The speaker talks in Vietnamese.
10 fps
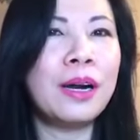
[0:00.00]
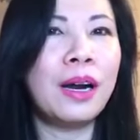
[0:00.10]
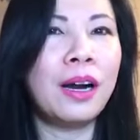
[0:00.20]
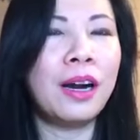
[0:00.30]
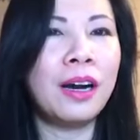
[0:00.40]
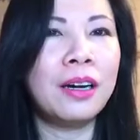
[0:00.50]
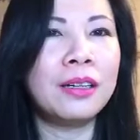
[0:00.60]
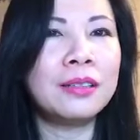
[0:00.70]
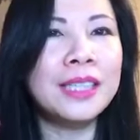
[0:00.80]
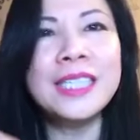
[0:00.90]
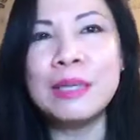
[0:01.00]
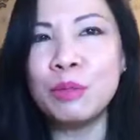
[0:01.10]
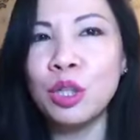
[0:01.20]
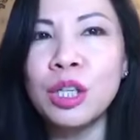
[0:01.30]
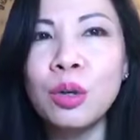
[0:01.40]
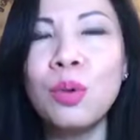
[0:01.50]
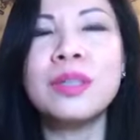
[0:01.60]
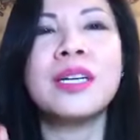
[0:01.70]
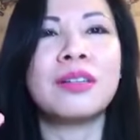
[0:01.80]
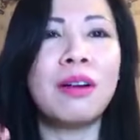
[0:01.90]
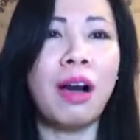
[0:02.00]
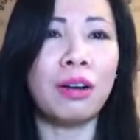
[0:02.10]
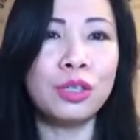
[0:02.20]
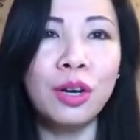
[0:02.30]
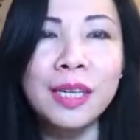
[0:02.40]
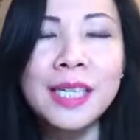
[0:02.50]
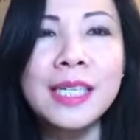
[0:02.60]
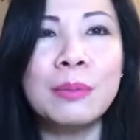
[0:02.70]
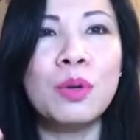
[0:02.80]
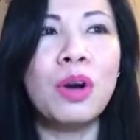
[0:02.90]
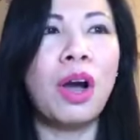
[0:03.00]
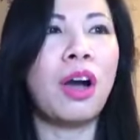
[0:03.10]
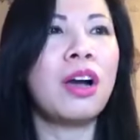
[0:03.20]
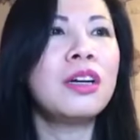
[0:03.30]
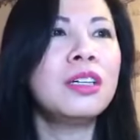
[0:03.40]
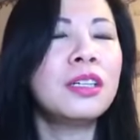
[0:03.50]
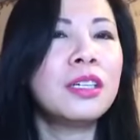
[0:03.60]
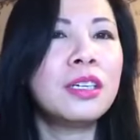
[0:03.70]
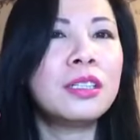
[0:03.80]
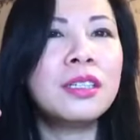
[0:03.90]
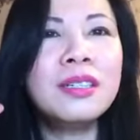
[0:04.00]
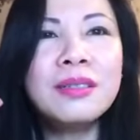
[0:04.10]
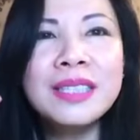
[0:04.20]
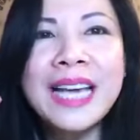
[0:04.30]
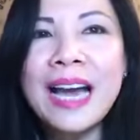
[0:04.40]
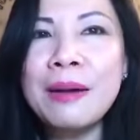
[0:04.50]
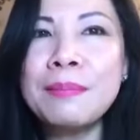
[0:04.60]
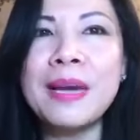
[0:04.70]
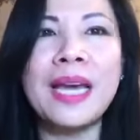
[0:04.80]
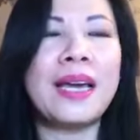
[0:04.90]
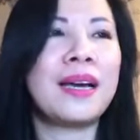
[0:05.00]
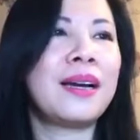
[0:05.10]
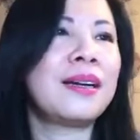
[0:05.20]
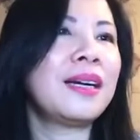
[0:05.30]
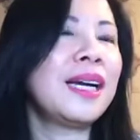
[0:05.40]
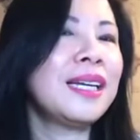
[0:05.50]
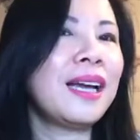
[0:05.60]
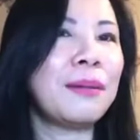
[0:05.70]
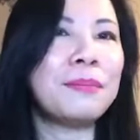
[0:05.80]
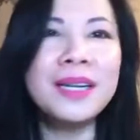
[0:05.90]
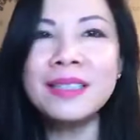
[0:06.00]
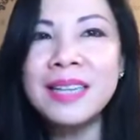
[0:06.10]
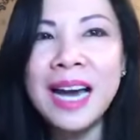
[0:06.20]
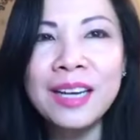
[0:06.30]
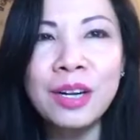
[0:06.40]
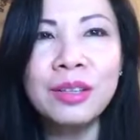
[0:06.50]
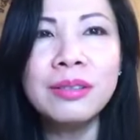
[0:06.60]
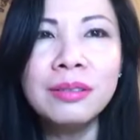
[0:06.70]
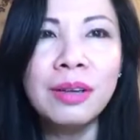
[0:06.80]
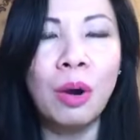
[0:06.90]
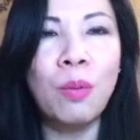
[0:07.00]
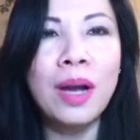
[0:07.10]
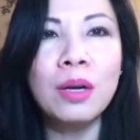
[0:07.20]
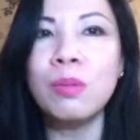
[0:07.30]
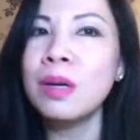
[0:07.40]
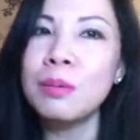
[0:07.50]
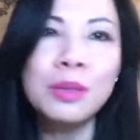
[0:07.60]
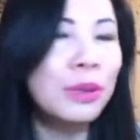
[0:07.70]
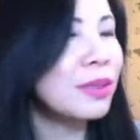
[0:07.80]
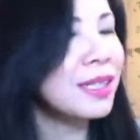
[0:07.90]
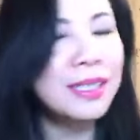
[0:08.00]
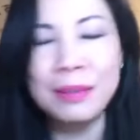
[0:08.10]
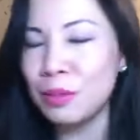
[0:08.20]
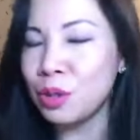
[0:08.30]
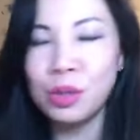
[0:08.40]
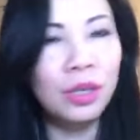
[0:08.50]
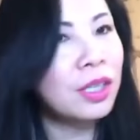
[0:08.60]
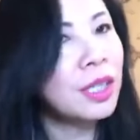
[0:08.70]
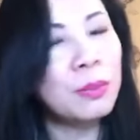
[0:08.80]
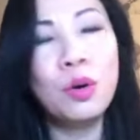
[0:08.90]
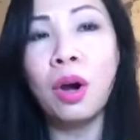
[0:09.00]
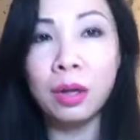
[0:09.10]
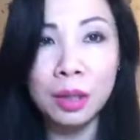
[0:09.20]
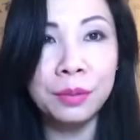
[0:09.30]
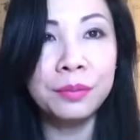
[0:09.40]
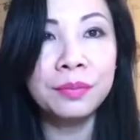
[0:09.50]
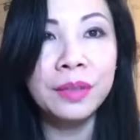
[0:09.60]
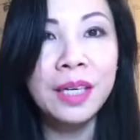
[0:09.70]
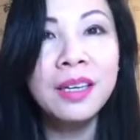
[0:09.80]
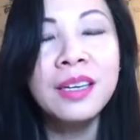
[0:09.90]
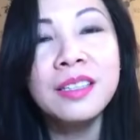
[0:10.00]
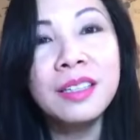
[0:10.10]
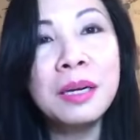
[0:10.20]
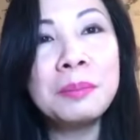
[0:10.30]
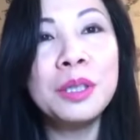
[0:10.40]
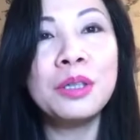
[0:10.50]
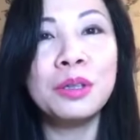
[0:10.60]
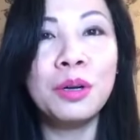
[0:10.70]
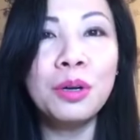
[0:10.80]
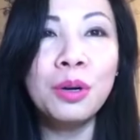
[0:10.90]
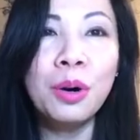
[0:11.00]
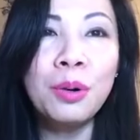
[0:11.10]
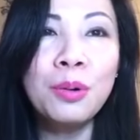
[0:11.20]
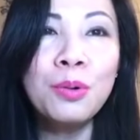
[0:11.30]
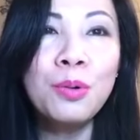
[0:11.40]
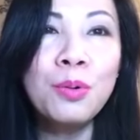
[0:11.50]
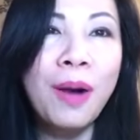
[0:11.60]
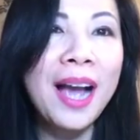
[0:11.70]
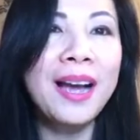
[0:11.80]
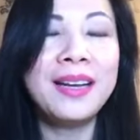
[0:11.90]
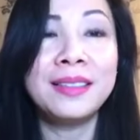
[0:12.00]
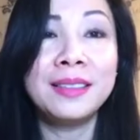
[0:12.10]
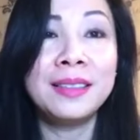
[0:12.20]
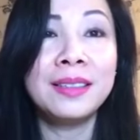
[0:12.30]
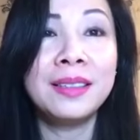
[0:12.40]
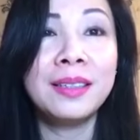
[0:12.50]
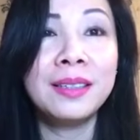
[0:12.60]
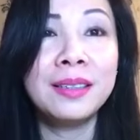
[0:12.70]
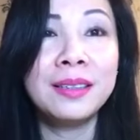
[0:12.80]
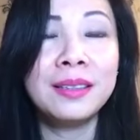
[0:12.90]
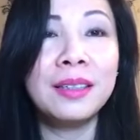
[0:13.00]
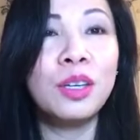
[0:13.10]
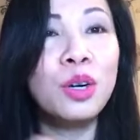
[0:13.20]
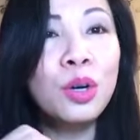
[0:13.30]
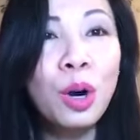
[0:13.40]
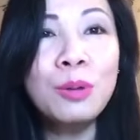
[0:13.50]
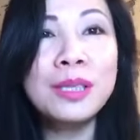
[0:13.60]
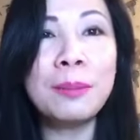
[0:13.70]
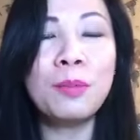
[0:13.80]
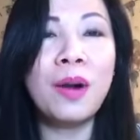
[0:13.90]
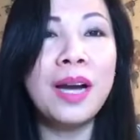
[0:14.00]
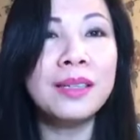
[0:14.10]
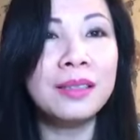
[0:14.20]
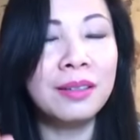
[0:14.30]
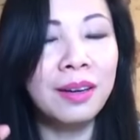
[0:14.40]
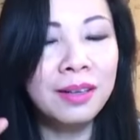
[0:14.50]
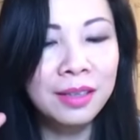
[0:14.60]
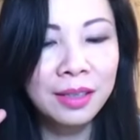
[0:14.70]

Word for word: uh, trách nhiệm cho cái cuộc đời của họ cho cái nghiệp của họ chứ cha mẹ hay là bất cứ ai đó thương họ quá cũng không chịu trách nhiệm được cho cái nghiệp của họ đâu cho nên mình đừng có cố quá đừng có cố chấp quá đừng có